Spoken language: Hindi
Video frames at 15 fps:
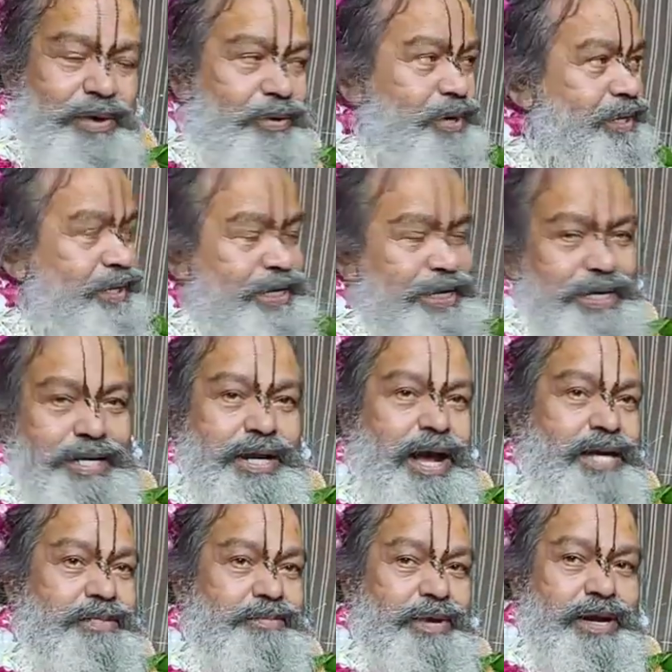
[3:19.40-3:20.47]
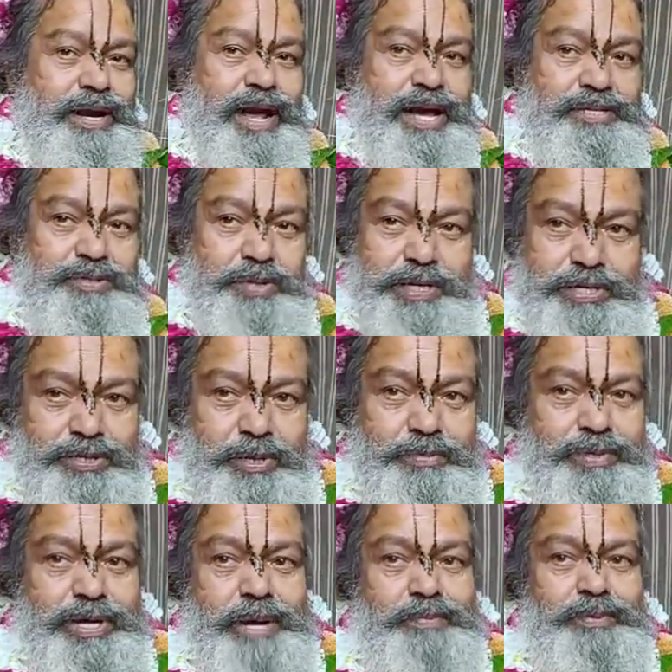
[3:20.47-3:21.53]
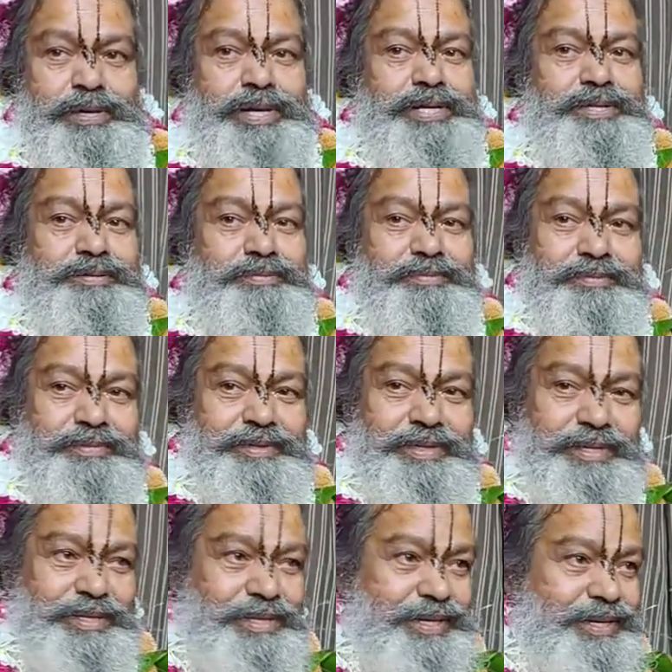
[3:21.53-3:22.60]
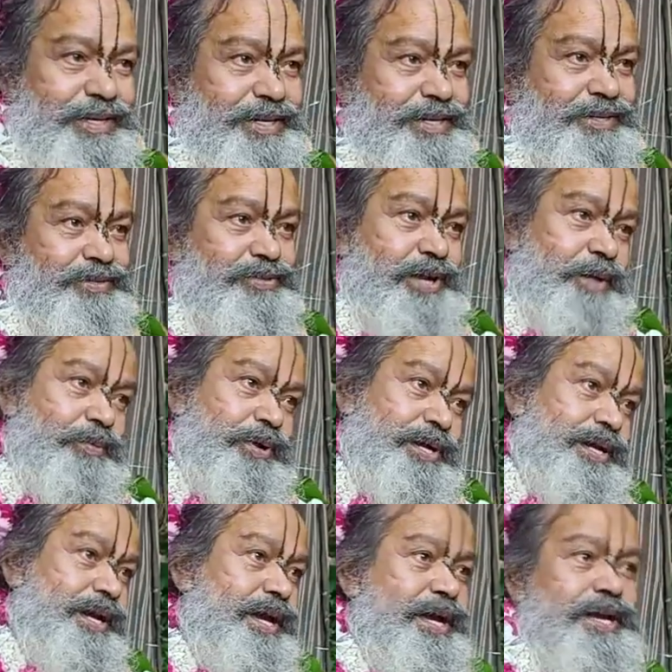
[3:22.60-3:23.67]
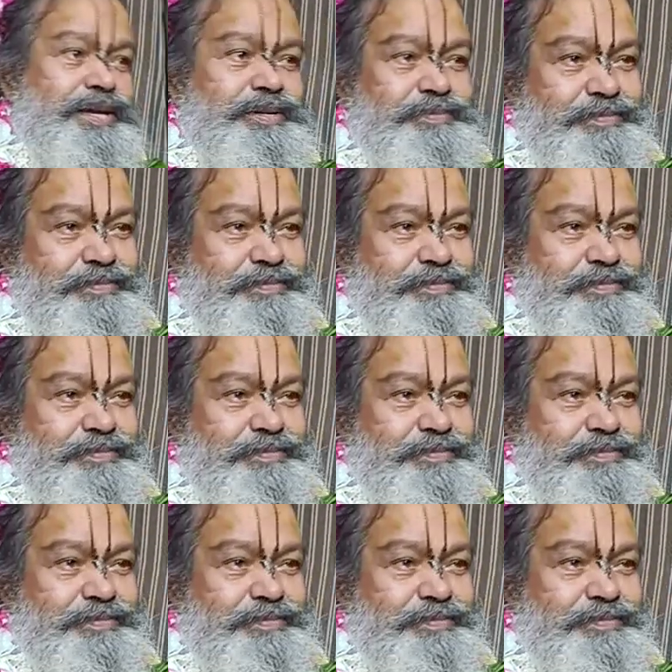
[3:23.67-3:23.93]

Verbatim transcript: वही गिरिराज महाराज वही जमुना पुलिन सब वही है